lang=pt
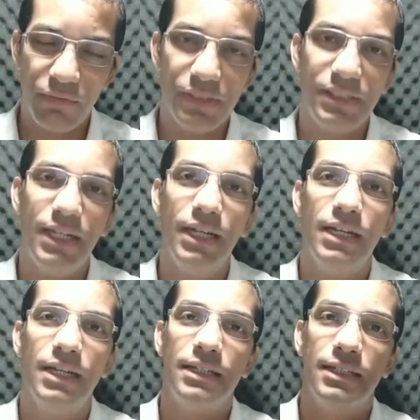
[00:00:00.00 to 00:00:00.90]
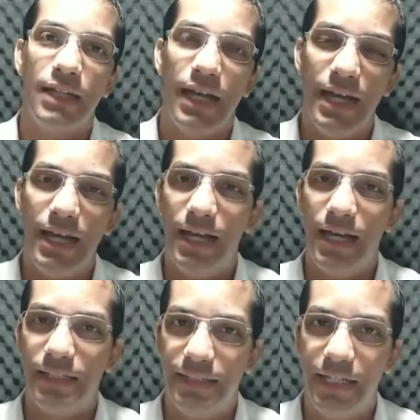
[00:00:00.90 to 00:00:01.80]
você
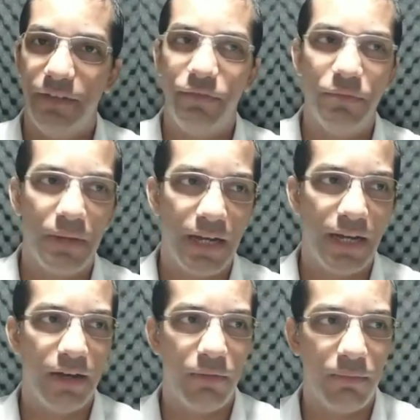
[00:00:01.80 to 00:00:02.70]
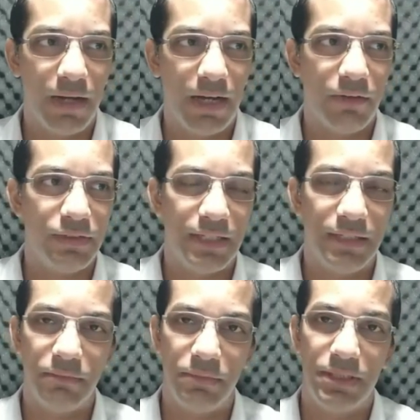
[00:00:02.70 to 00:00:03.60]
é, teve uma, uma.
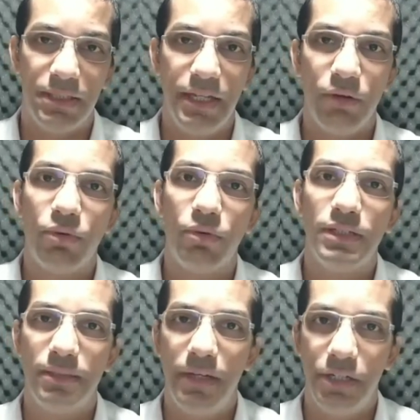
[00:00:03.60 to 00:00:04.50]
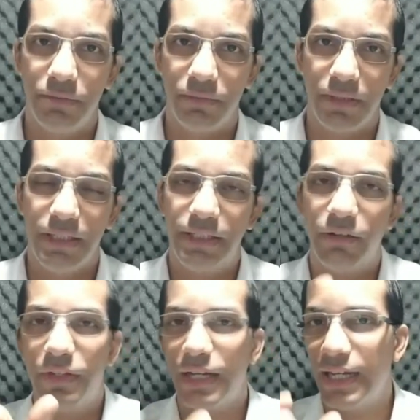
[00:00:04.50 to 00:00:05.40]
Você negou a si mesmo.
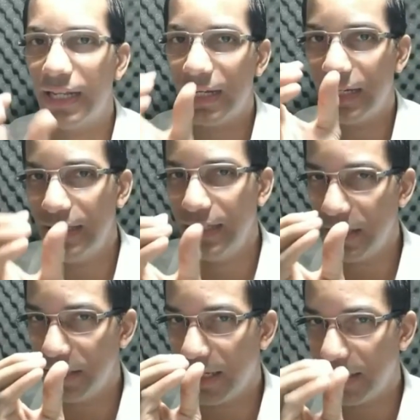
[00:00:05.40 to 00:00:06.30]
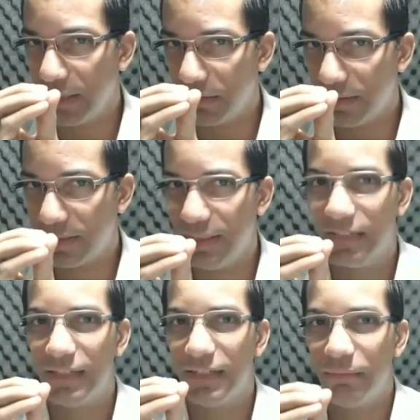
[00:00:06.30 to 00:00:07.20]
Então fica aquela, aquela energia lá dentro, assim,
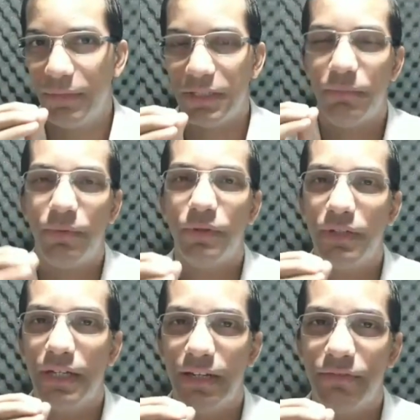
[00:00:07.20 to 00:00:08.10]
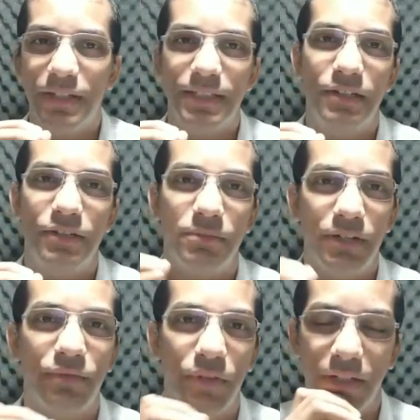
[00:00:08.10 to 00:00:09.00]
mexendo, pô, eu não queria fazer isso,
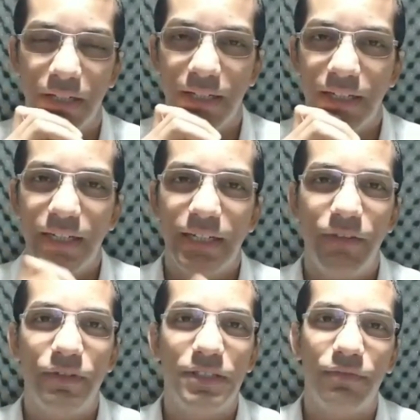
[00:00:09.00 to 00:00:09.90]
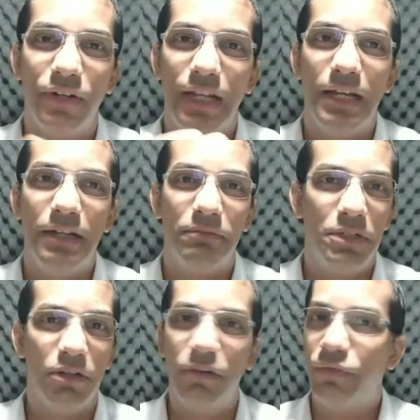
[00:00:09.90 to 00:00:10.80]
mas foi. E aí você foi lá e,
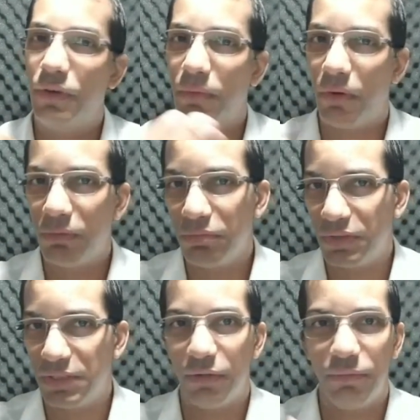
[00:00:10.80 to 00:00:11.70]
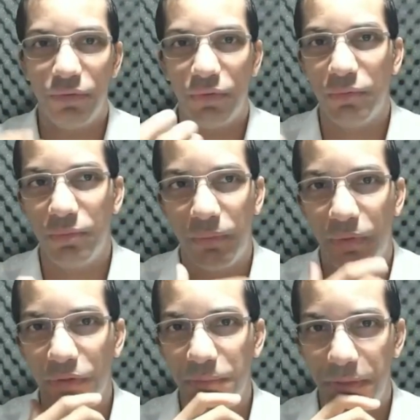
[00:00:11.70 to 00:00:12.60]
e não foi bom, você não mudou o
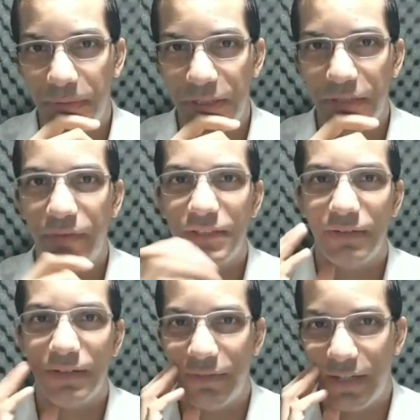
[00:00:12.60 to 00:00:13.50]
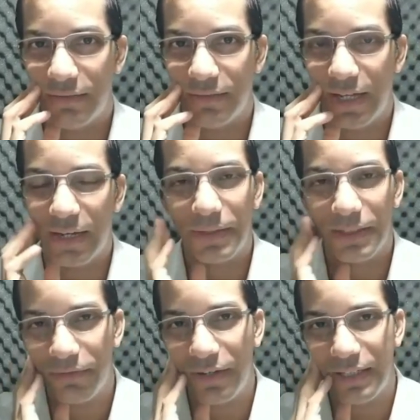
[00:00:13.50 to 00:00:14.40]
ponto de perspectiva, aí você, tá vendo? Era para
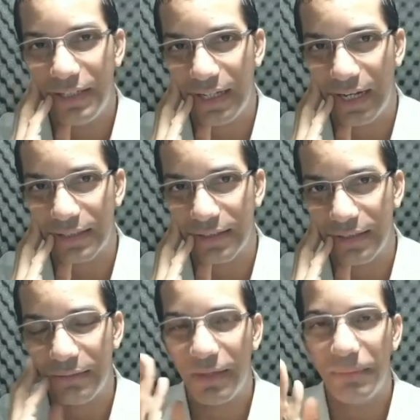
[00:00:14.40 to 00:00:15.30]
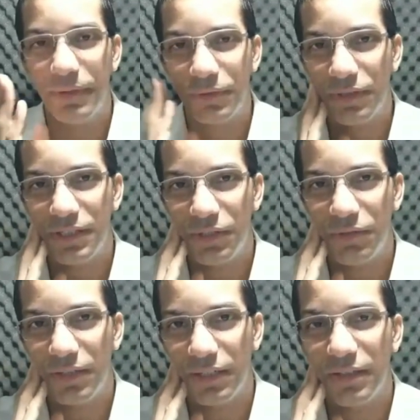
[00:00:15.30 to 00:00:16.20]
ter ficado em casa. Mas a pessoa
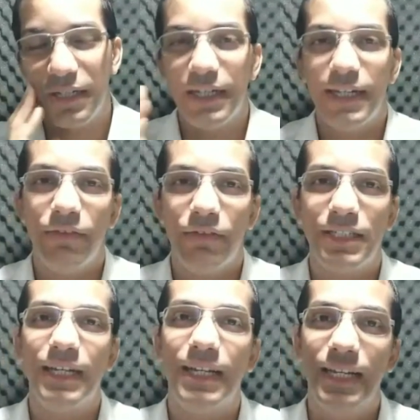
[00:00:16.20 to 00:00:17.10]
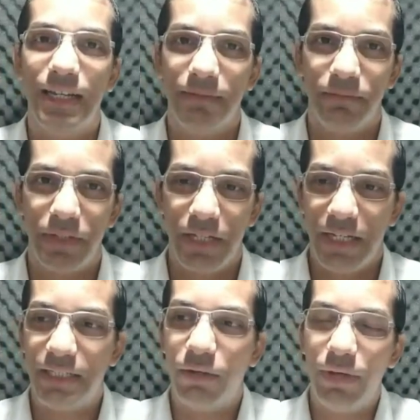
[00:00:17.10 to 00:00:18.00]
insistiu tanto e você cria.
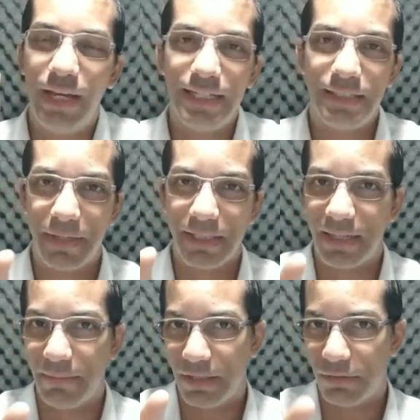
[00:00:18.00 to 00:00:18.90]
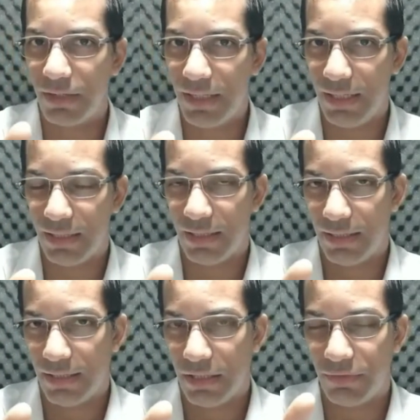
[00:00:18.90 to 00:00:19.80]
Então esse pensamento aí,
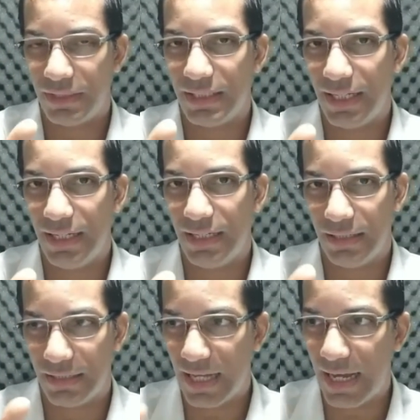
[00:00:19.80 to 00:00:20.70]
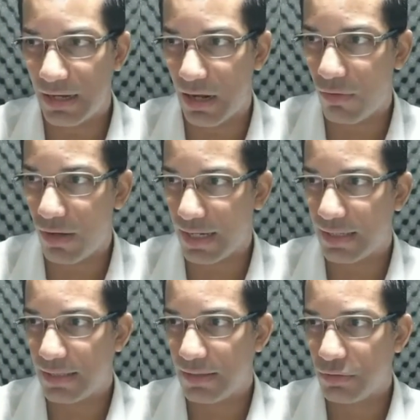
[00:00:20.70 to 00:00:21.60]
que você tem, que tá
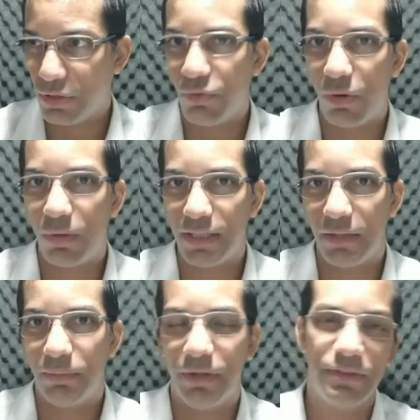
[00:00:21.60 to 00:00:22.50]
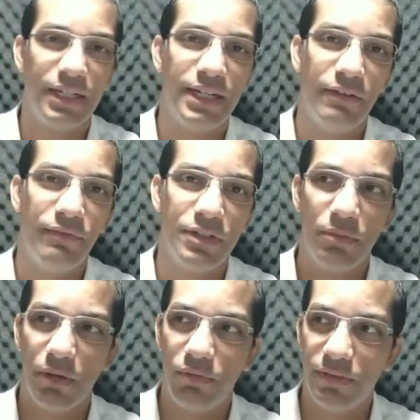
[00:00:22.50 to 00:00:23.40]
agora te incomodando porque você queria fazer
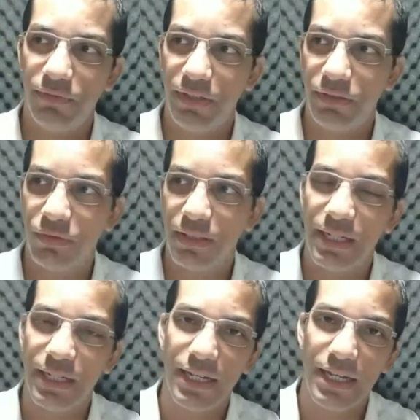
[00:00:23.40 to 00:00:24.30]
uma coisa e fez outra,